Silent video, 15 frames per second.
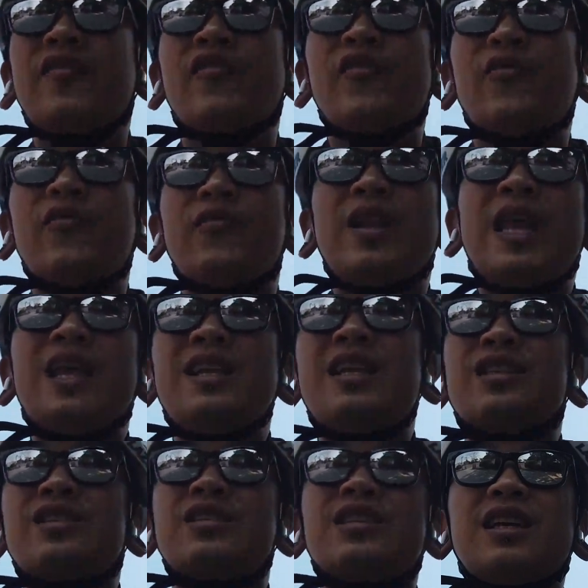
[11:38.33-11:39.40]
嗯，邻
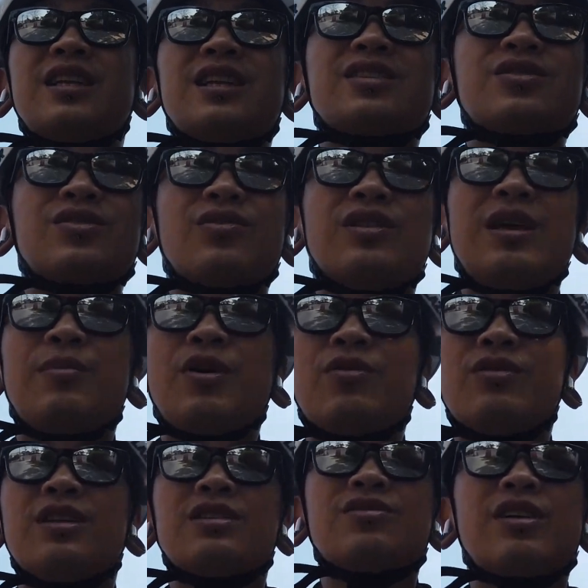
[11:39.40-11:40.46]
里之间的这种
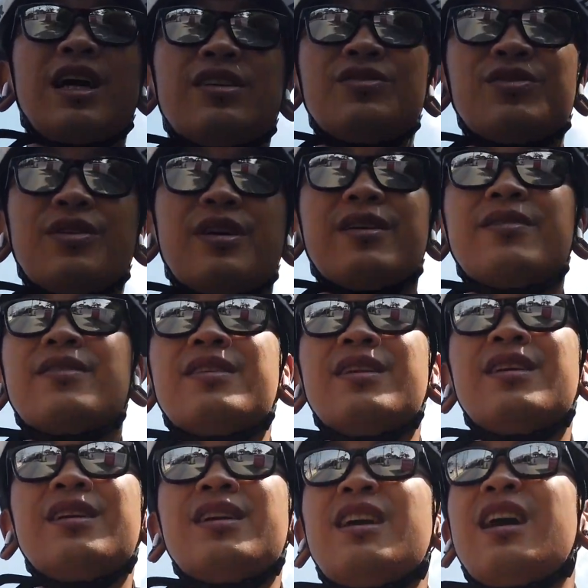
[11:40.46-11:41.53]
neighborhood 那种感觉，
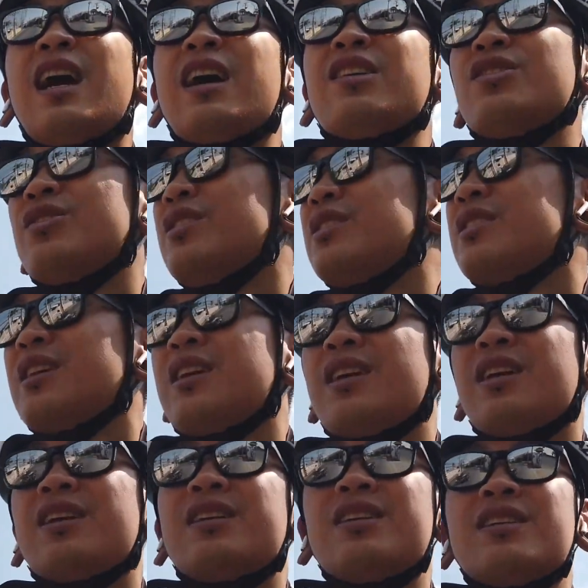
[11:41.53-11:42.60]
还有一
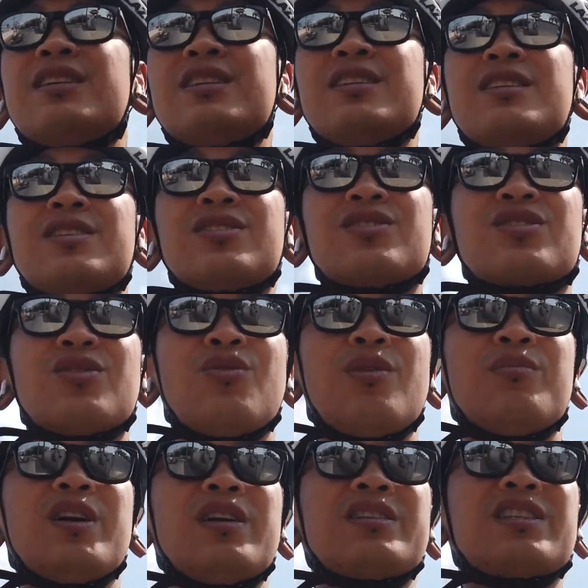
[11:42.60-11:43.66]
些就是我
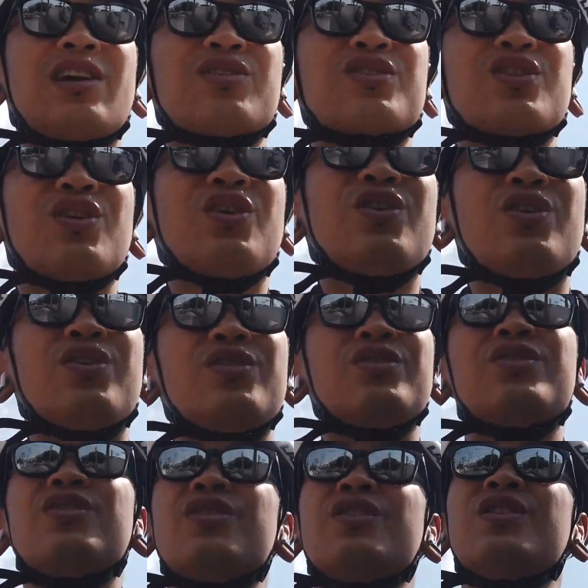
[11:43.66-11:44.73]
们小时候
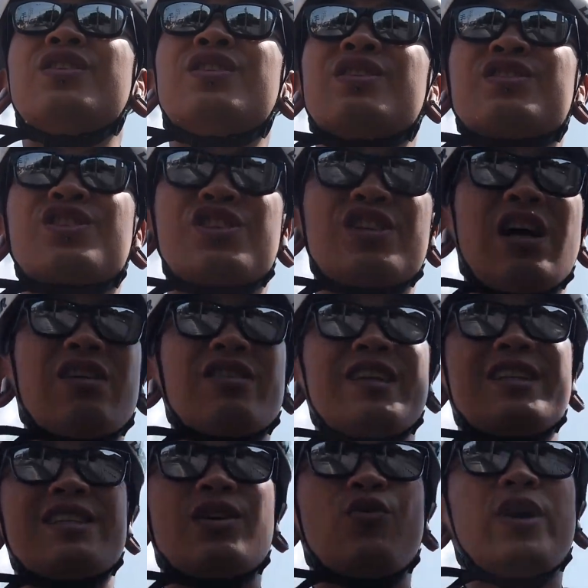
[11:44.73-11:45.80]
吃到的
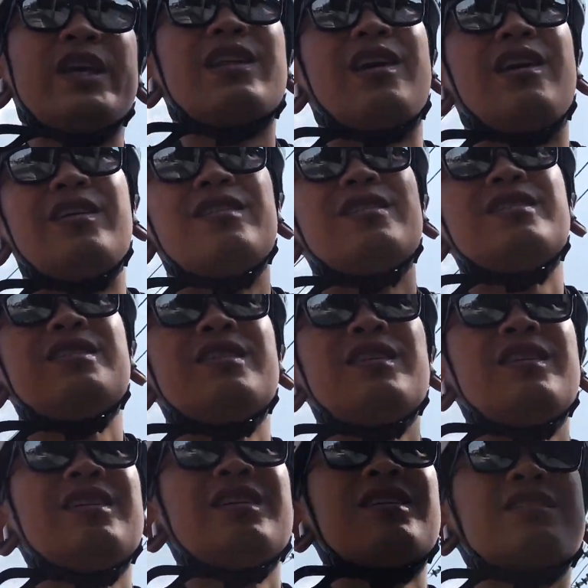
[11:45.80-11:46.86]
一些味道，
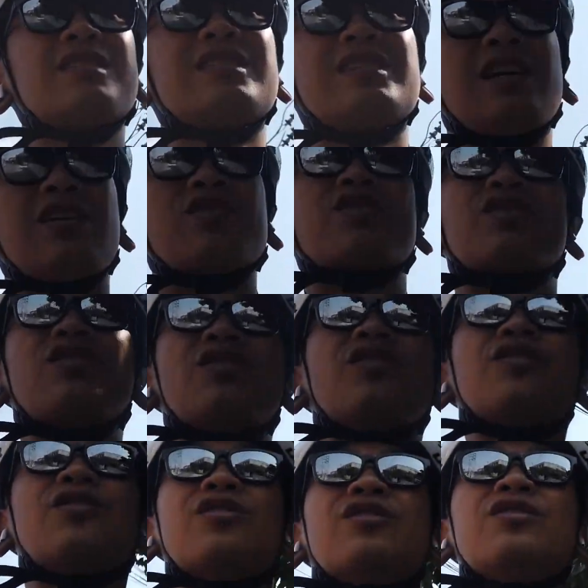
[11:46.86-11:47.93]
小时
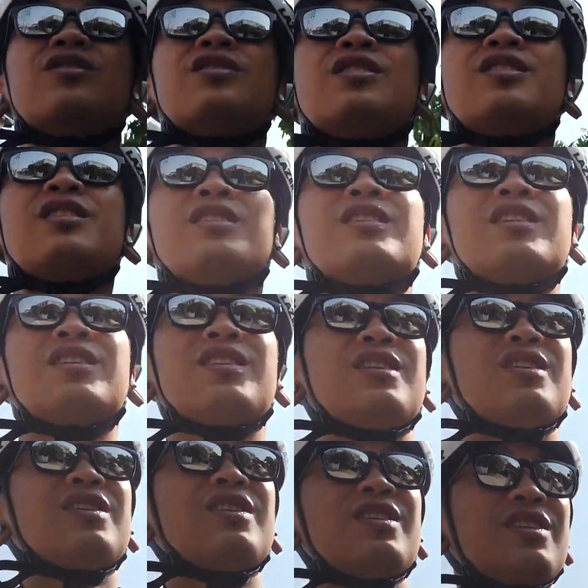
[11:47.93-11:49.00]
候
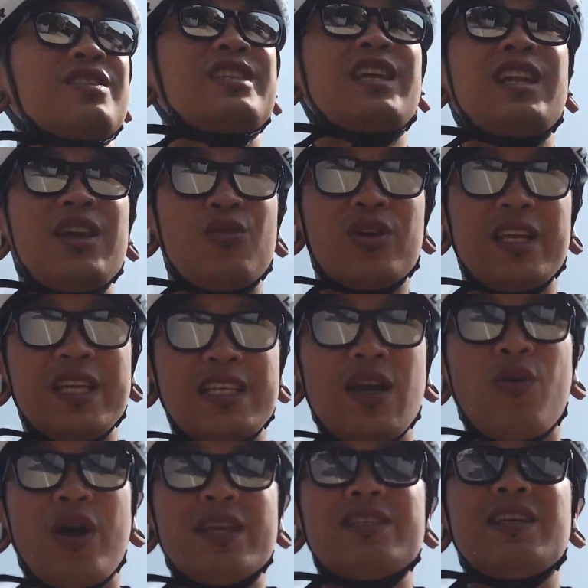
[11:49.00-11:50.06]
呃经历过的一些
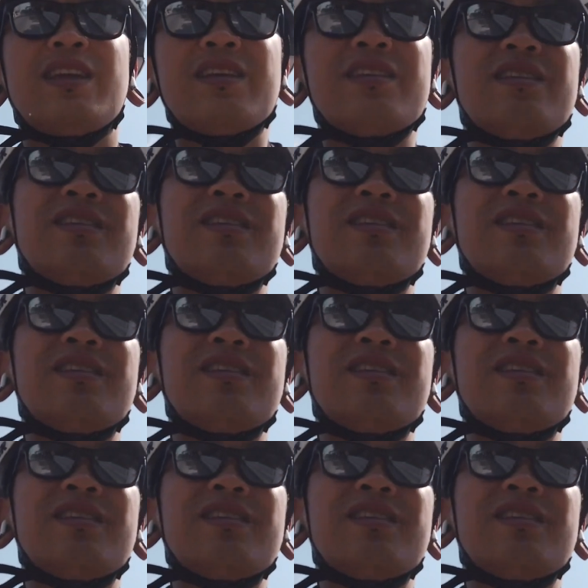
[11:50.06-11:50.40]
环境，